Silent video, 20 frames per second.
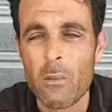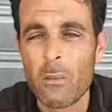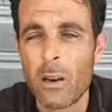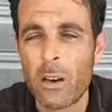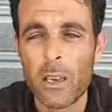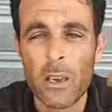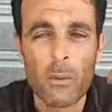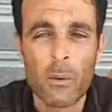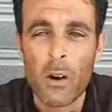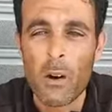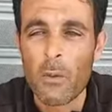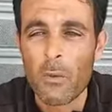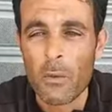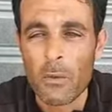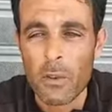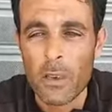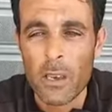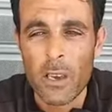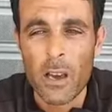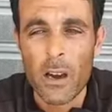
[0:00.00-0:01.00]
ما كيبقاو
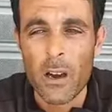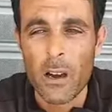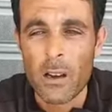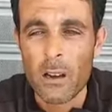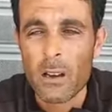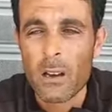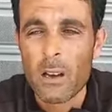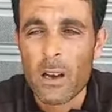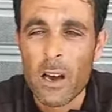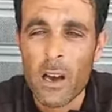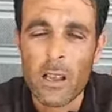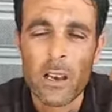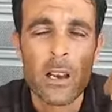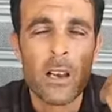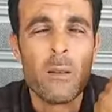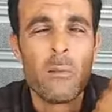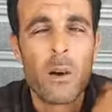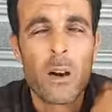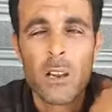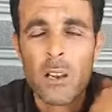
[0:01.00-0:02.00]
فيا انا
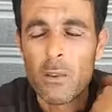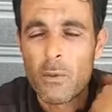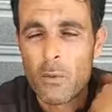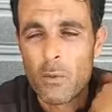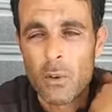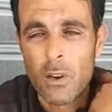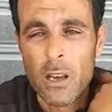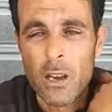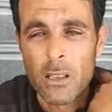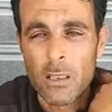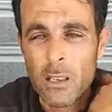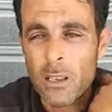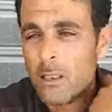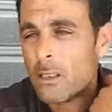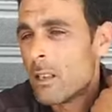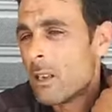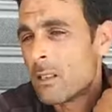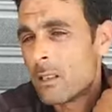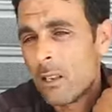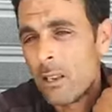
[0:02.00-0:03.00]
اللي مهلي في ولادي
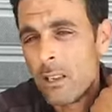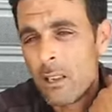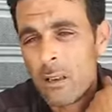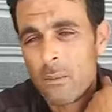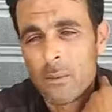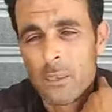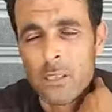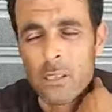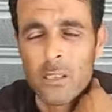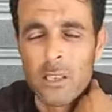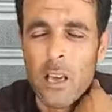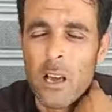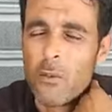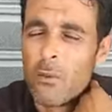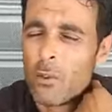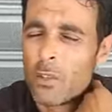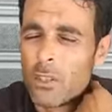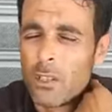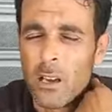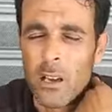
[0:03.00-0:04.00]
عزاز عليا بزاف
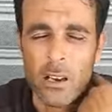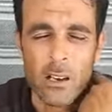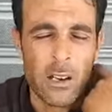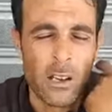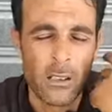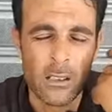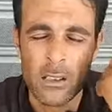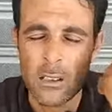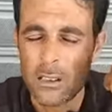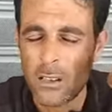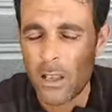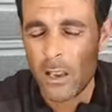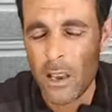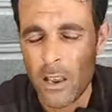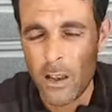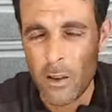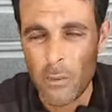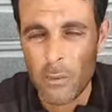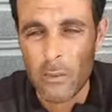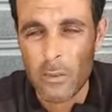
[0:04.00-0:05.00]
وتا انا عزيز عليهم